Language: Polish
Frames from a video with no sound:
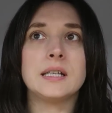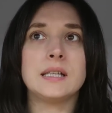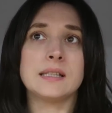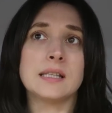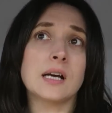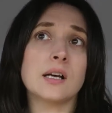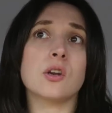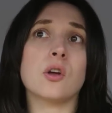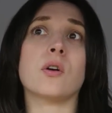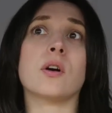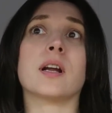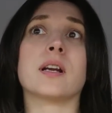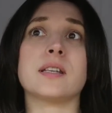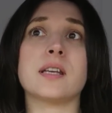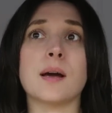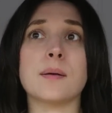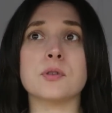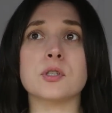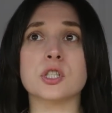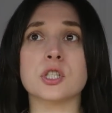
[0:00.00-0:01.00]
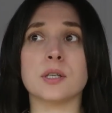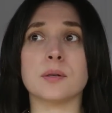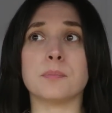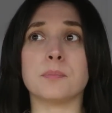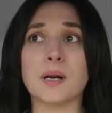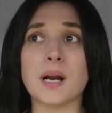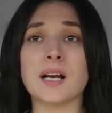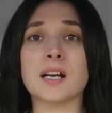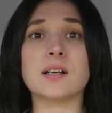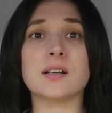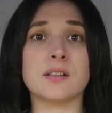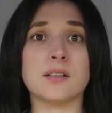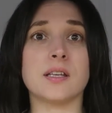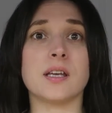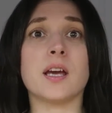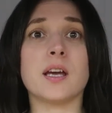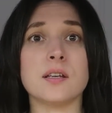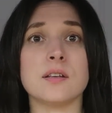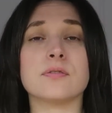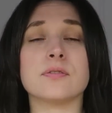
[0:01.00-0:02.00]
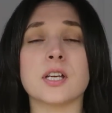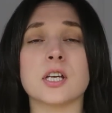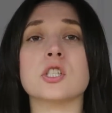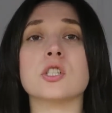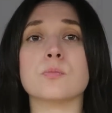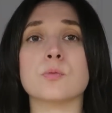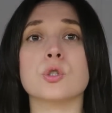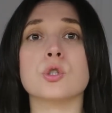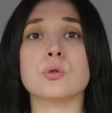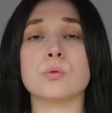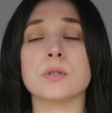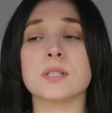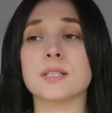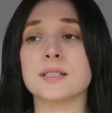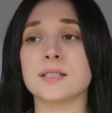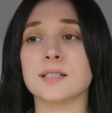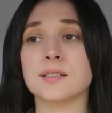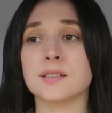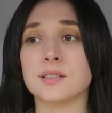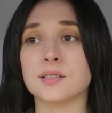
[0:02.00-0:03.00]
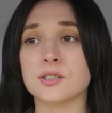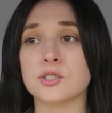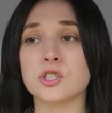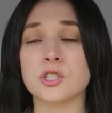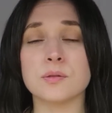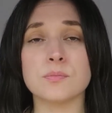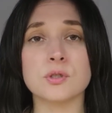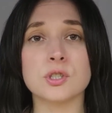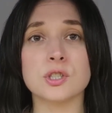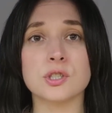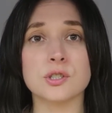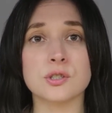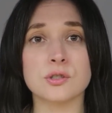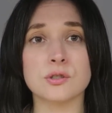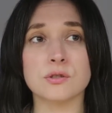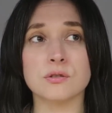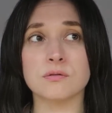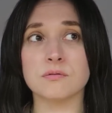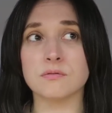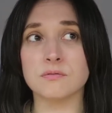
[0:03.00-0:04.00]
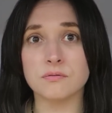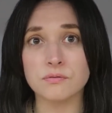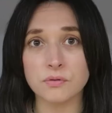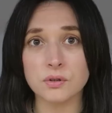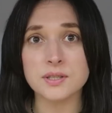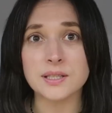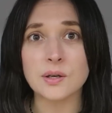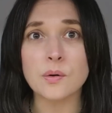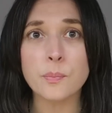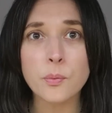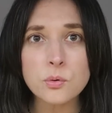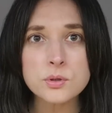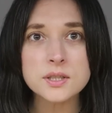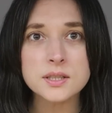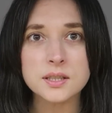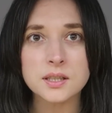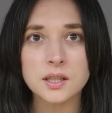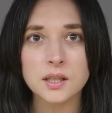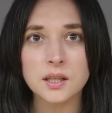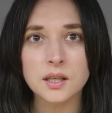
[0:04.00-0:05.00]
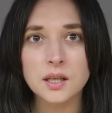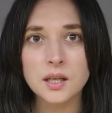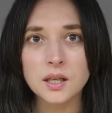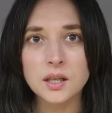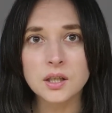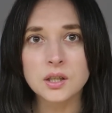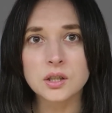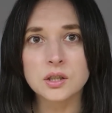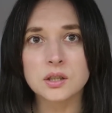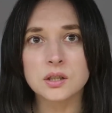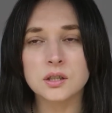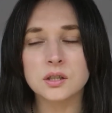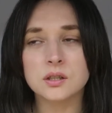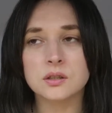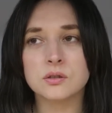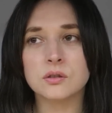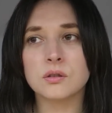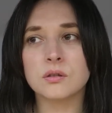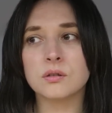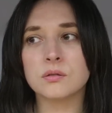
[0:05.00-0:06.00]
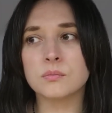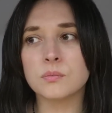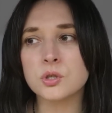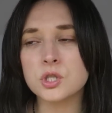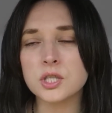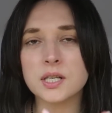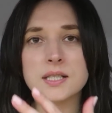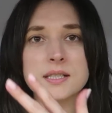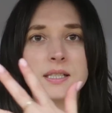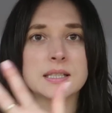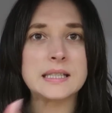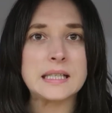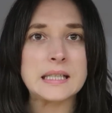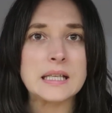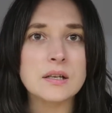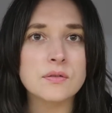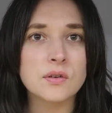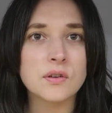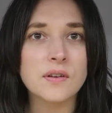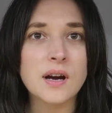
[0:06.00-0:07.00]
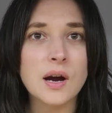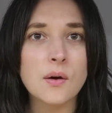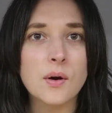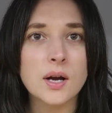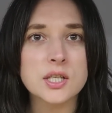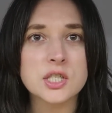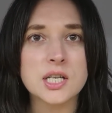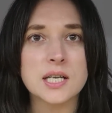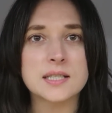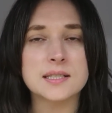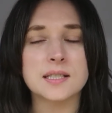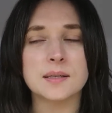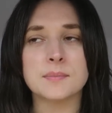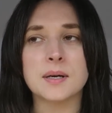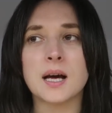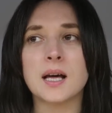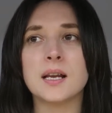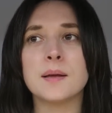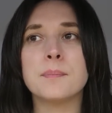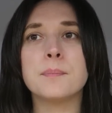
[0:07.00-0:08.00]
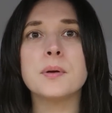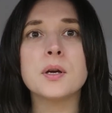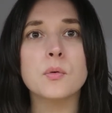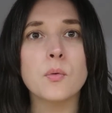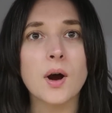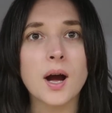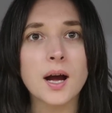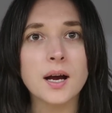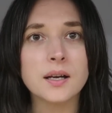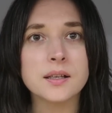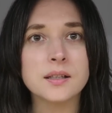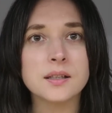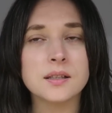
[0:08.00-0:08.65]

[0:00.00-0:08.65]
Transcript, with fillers: i nagle ogarniamy, że brak jej w naszym życiu jest czymś w rodzaju pustki. No, może nas i denerwowała czasem, ale była